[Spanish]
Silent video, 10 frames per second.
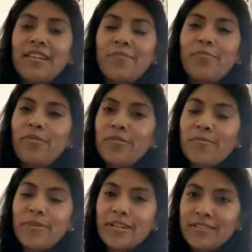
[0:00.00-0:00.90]
el
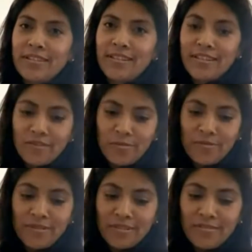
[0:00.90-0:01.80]
apoyo para hacer el
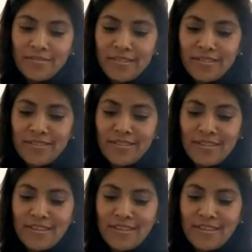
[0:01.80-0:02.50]
ayuno. Entonces,